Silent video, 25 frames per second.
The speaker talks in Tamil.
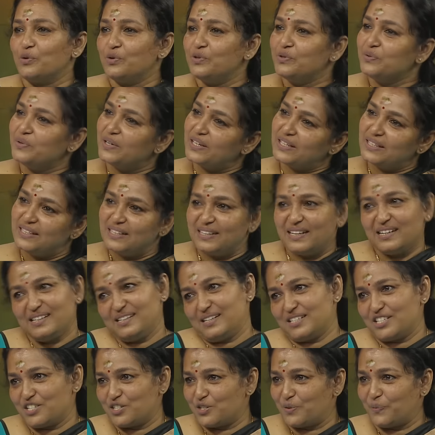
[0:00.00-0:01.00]
கொண்டு வரது தான்
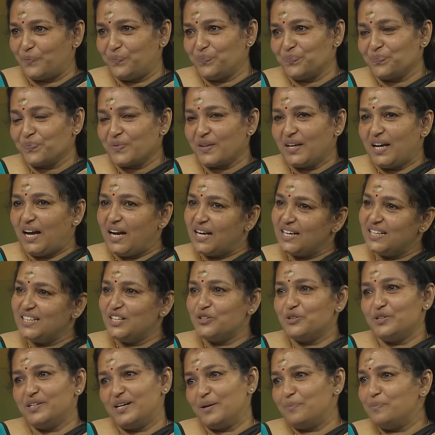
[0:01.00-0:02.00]
கஷ்டம் அங்கே
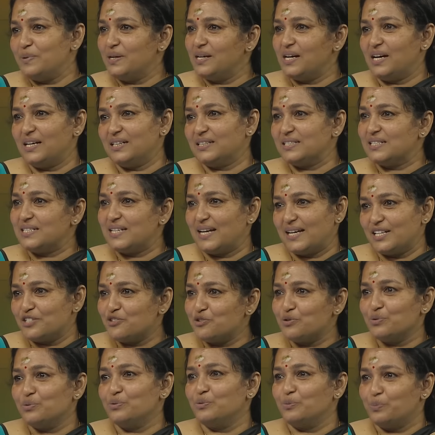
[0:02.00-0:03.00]
தான் ஒரு டப்பிங் ஆர்டிஸ்ட்
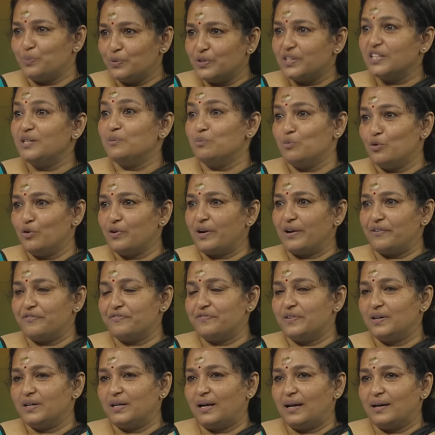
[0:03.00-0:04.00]
ஹேஸ் டு புட் இன் மோர்
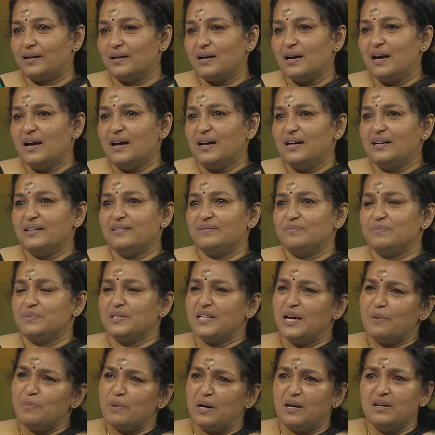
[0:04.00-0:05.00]
எஃபர்ட் லைக்
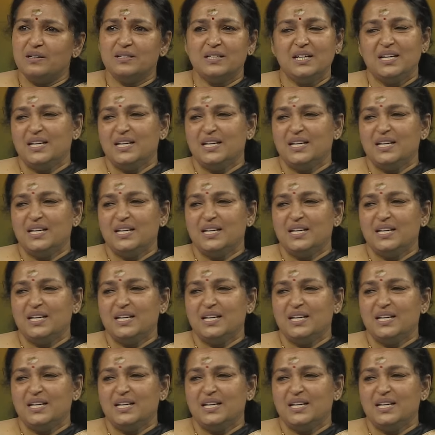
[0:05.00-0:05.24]
ஏம்மா